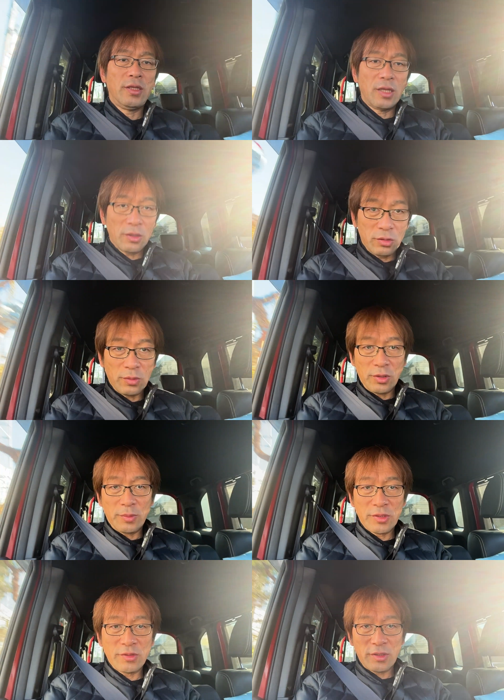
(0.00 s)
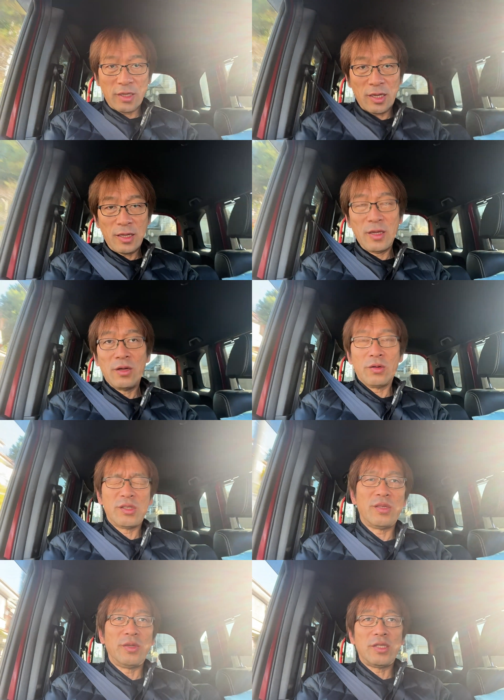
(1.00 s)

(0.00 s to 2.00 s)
なると思いますのでねおすすめし